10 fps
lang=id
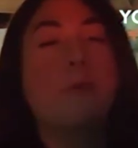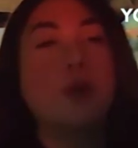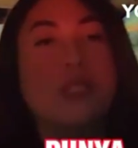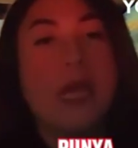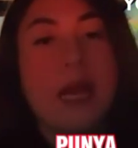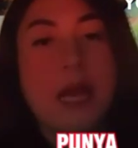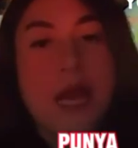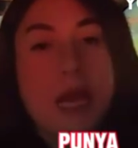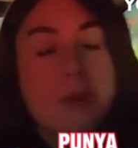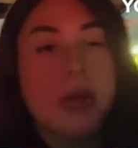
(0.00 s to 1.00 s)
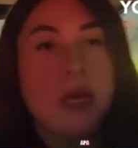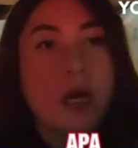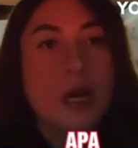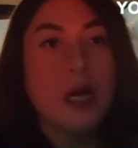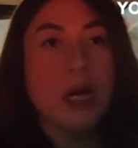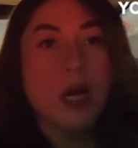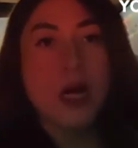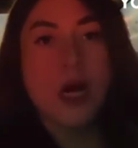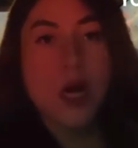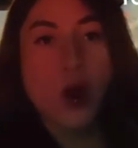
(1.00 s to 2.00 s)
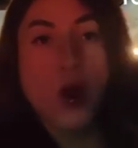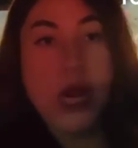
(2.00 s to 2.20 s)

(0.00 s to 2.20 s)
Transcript: punya apa uh,